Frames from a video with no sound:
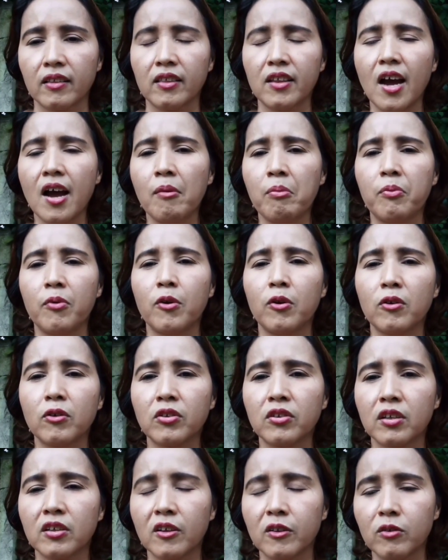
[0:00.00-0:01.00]

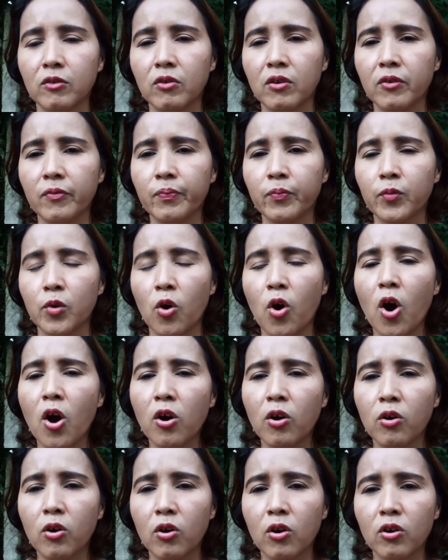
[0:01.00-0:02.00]
Tapos, nung
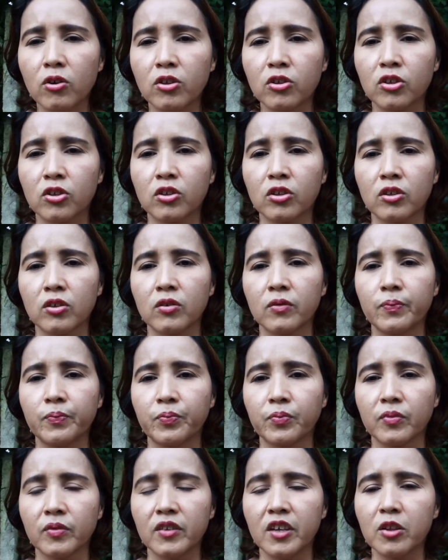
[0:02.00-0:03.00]
August,
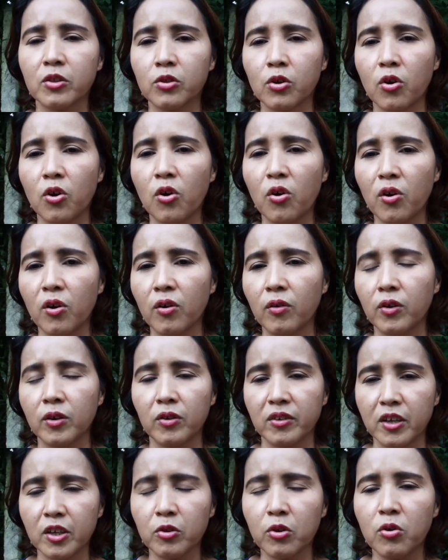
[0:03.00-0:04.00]

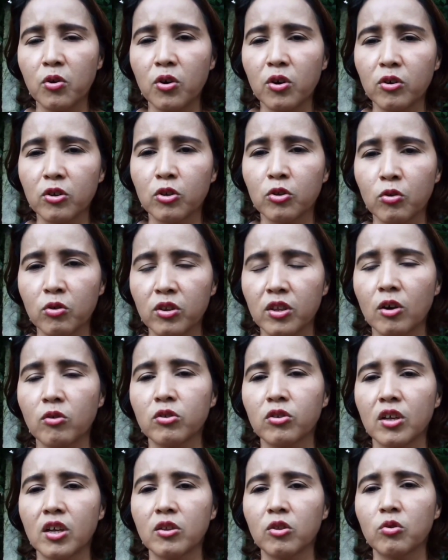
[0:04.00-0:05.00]
nitong, nitong August
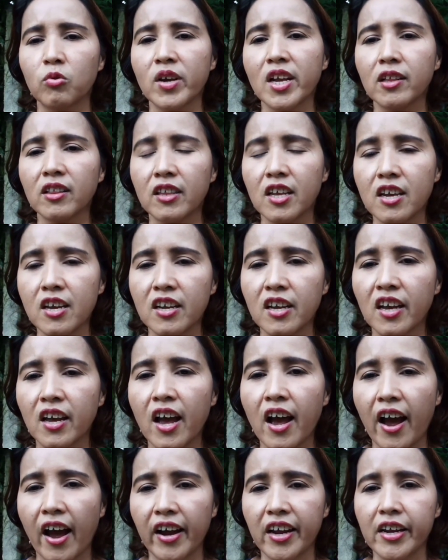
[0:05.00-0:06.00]
2020,
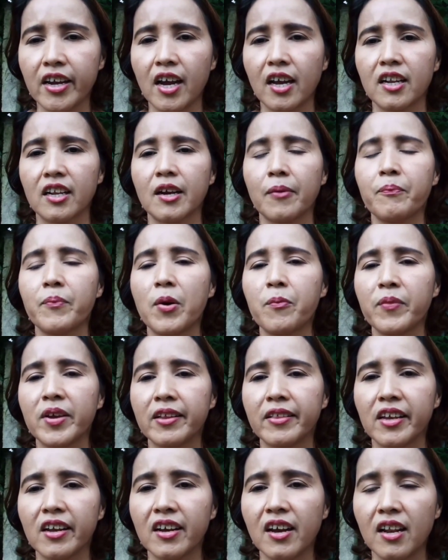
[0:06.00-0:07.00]
ayan,
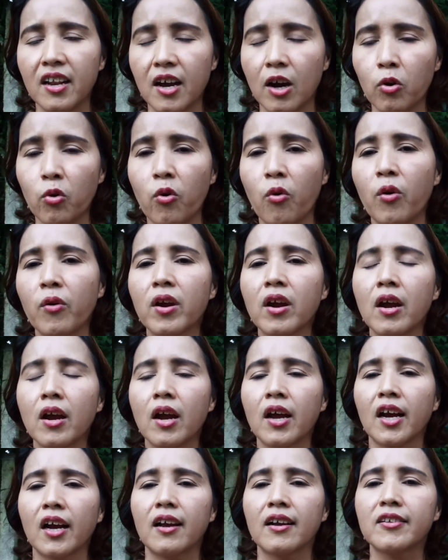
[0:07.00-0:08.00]
nagpa-medical ako.
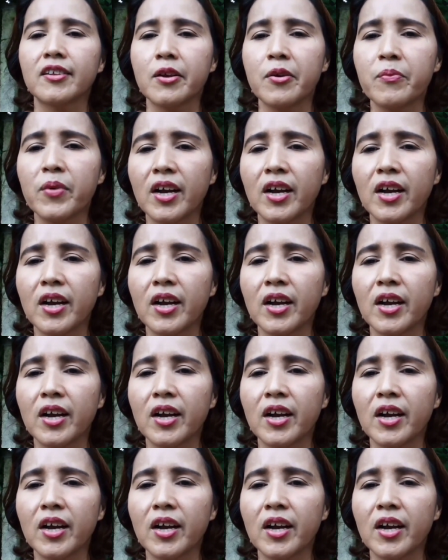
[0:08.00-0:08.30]
Kasi